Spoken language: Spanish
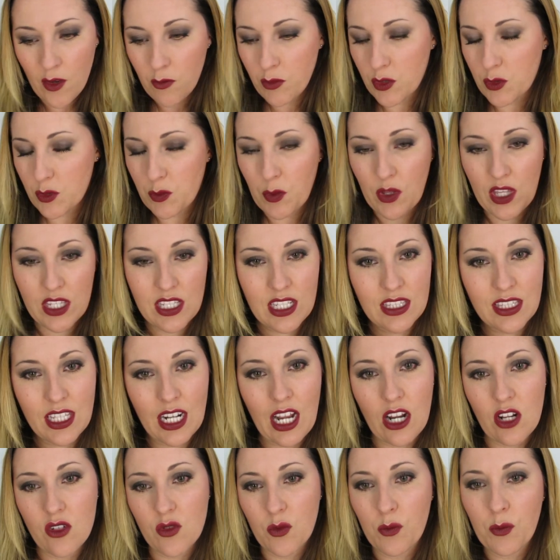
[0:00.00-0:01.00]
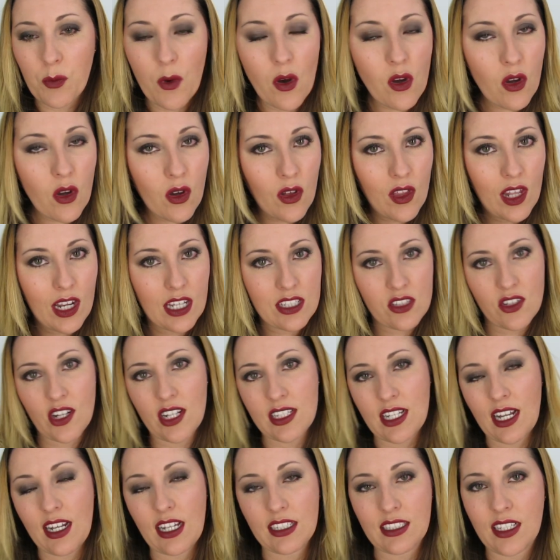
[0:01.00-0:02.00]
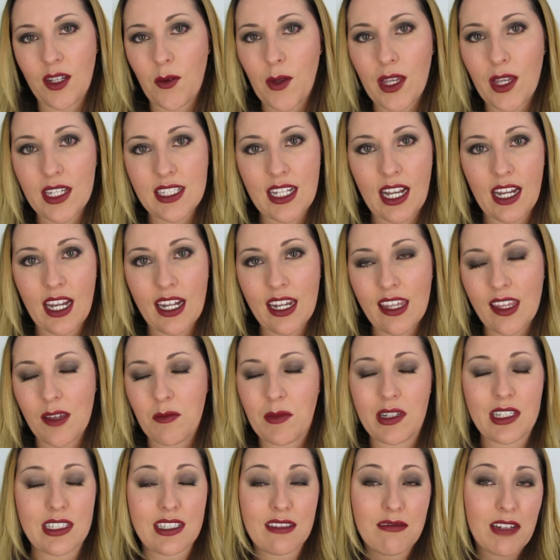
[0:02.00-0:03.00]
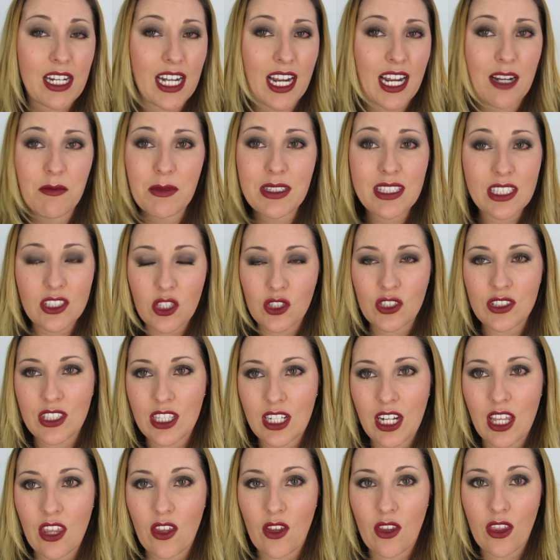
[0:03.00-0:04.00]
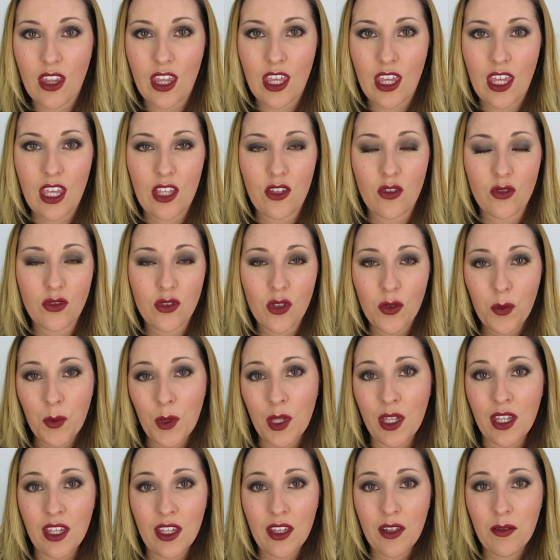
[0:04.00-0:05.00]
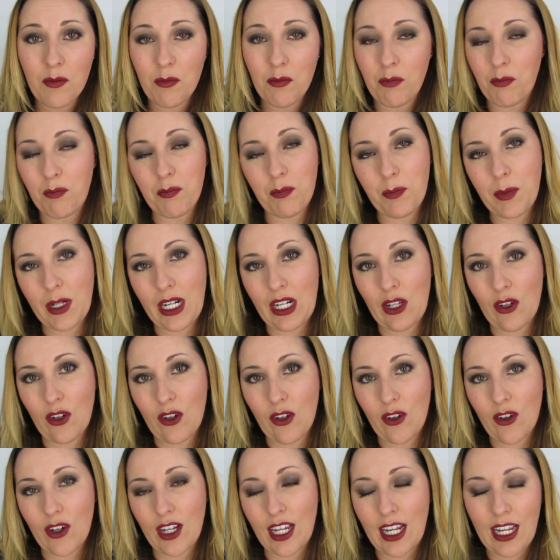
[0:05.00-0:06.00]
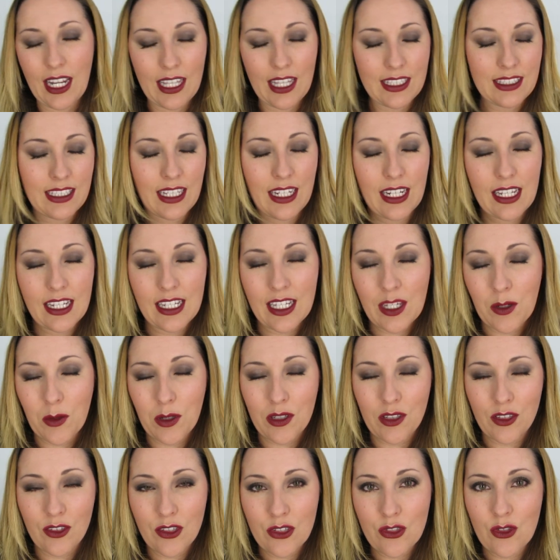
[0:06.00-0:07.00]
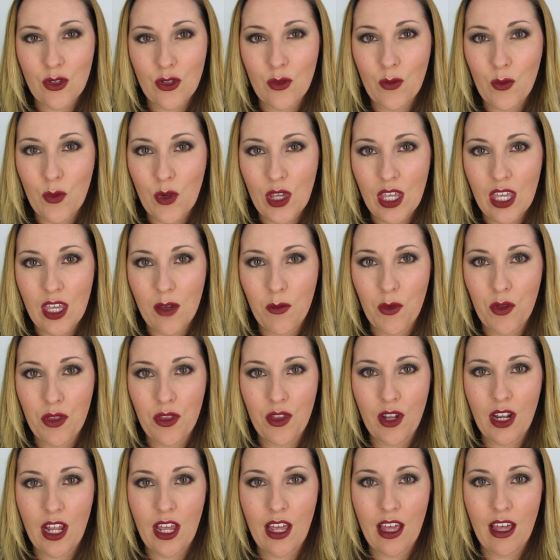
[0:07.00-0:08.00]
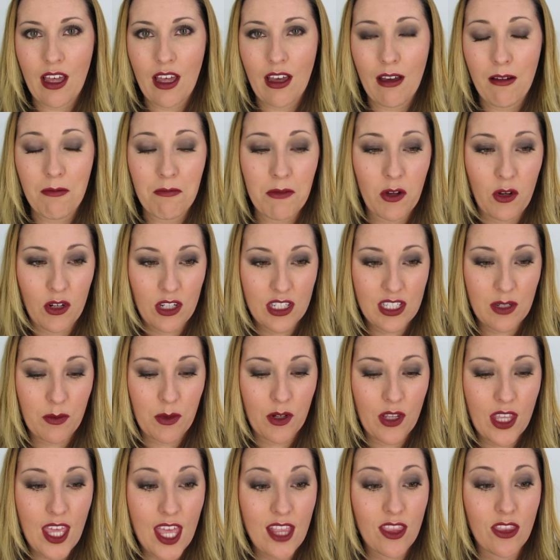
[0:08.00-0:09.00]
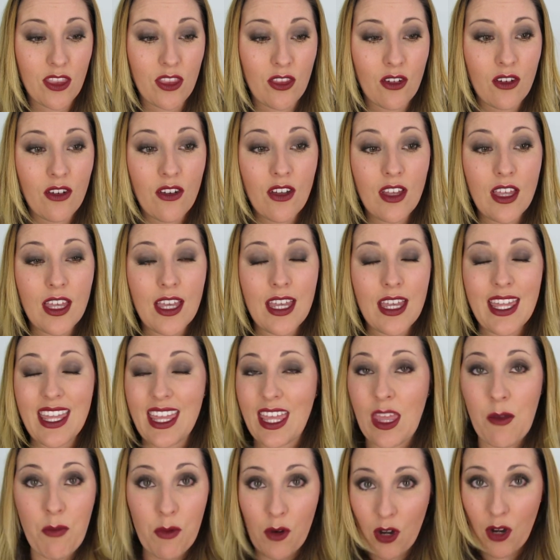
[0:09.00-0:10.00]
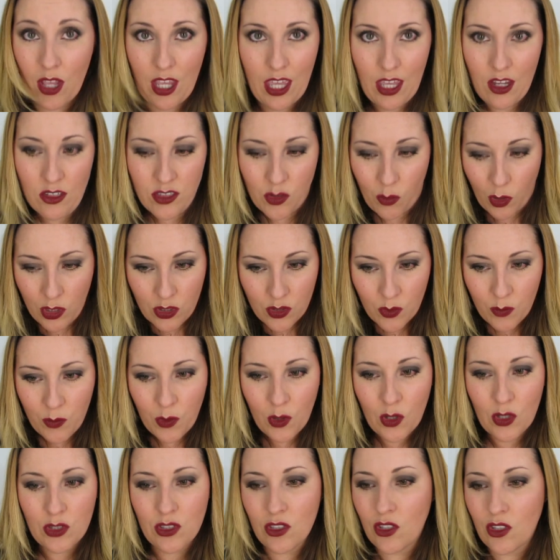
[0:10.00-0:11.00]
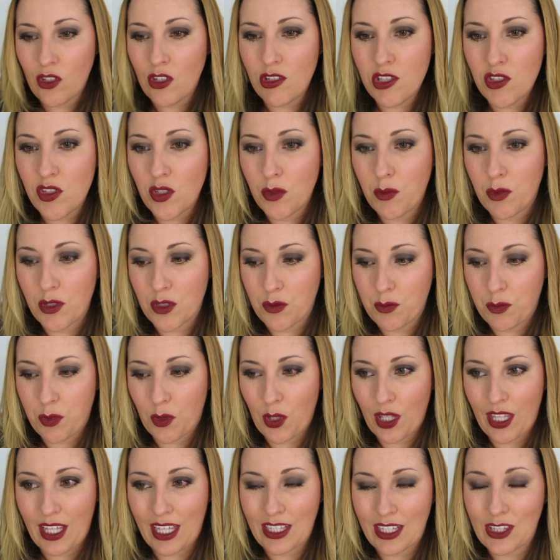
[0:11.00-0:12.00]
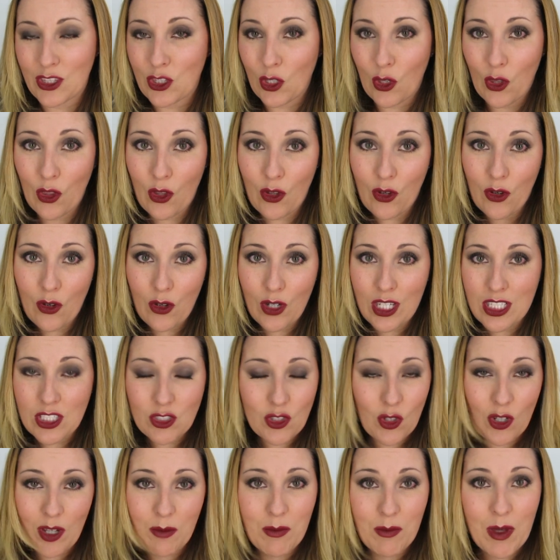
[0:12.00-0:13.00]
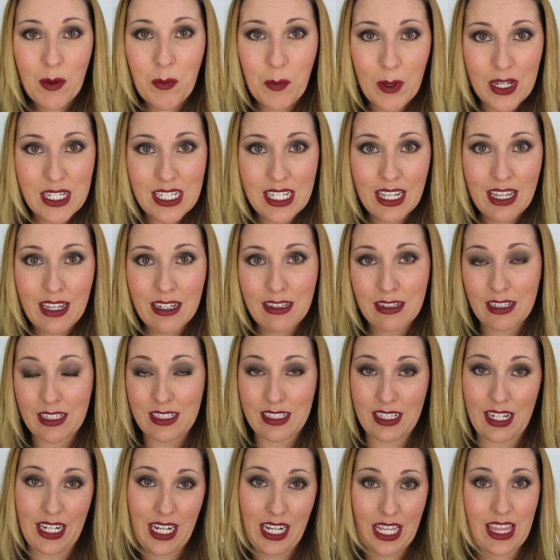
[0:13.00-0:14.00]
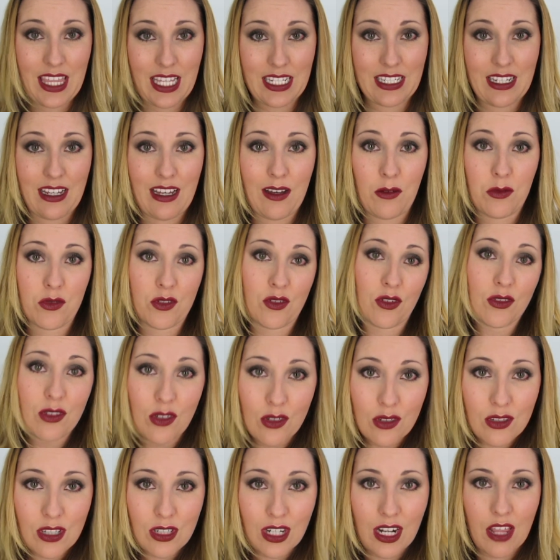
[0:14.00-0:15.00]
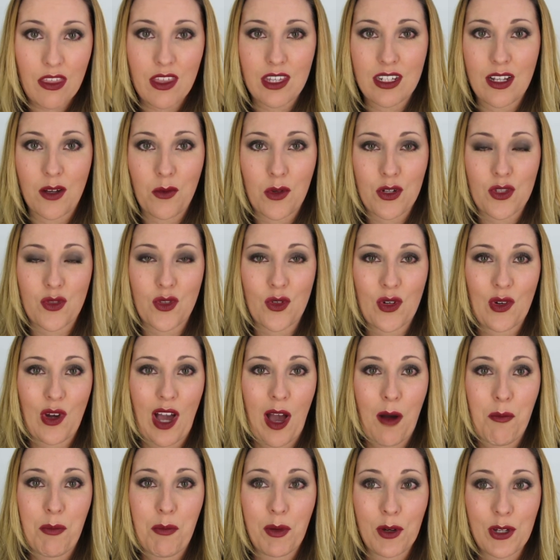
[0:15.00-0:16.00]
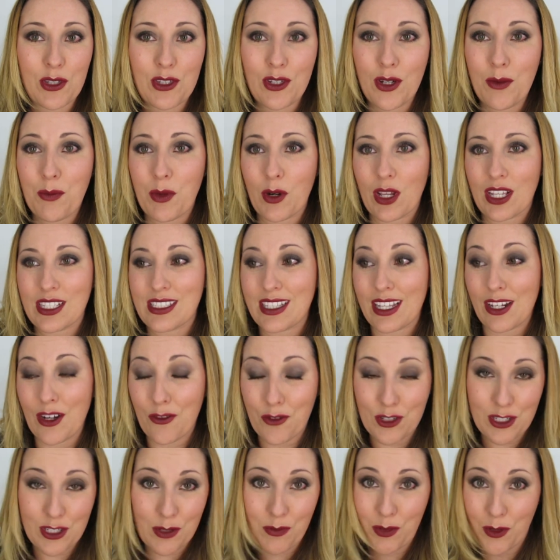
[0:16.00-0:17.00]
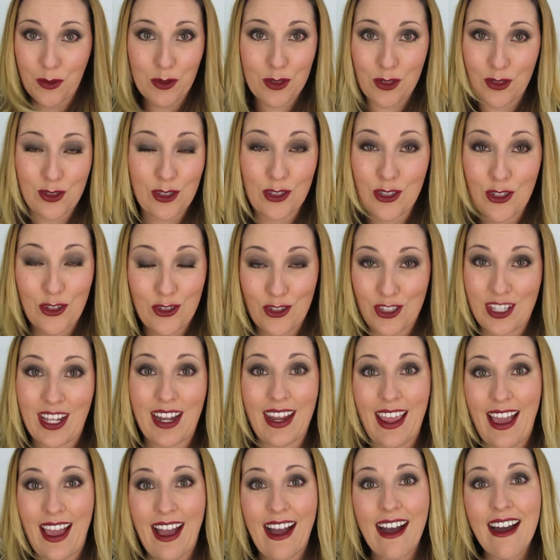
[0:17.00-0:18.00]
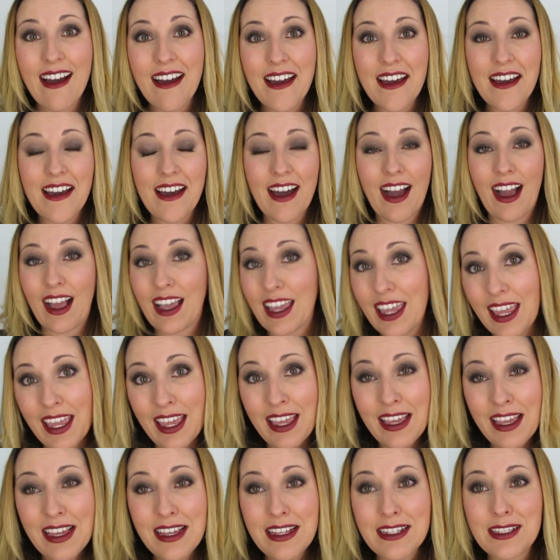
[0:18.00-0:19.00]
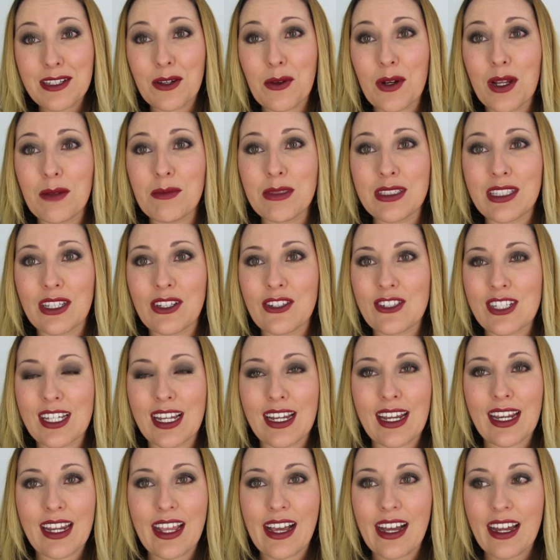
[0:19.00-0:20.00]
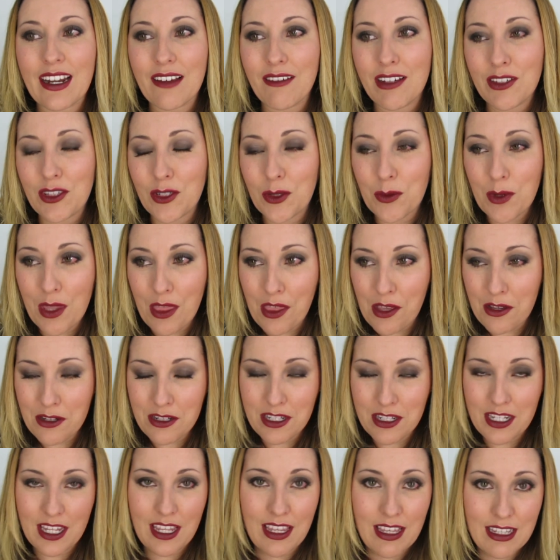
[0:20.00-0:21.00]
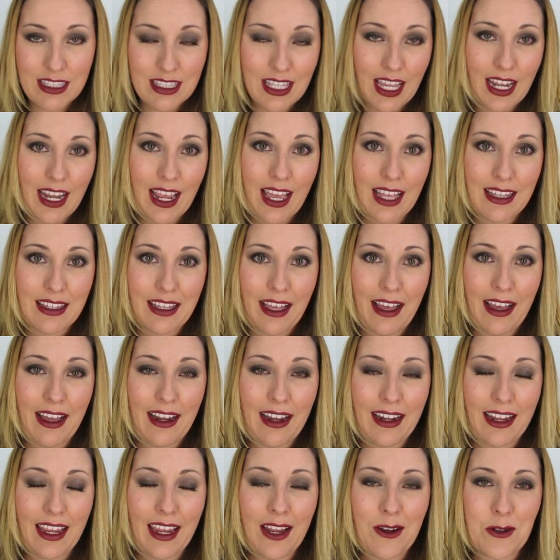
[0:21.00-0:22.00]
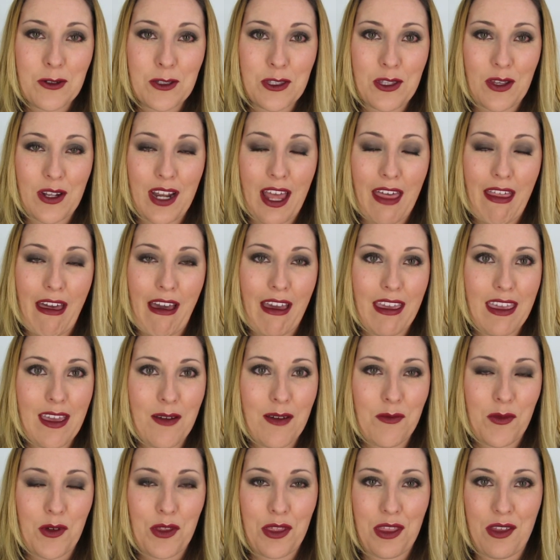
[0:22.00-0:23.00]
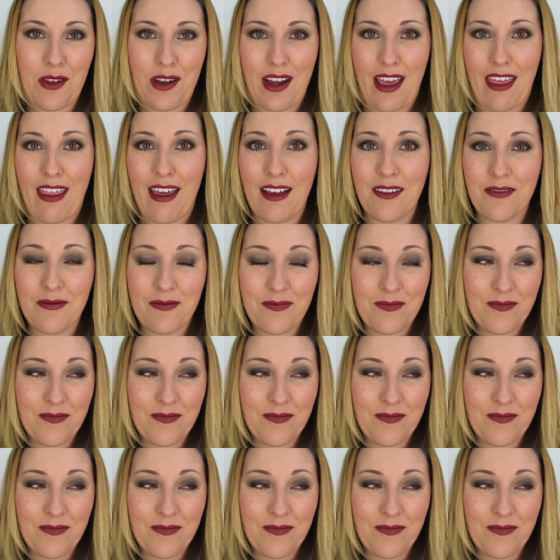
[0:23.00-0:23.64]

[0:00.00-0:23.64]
pues podéis enteraros un poco de las horas a las que voy a salir y demás. Realmente es contenido de YouTube, pero en la tele. Y bueno, yo estoy muy emocionada con ese proyecto. ¿Y por qué os cuento un poco todo esto? Pues porque todo esto que me pasa es gracias a vosotros, gracias a vuestro apoyo, porque si no fuese por vosotros yo no estaría aquí, seguramente no seguiría grabando vídeos ni estaría tan ilusionada y emocionada.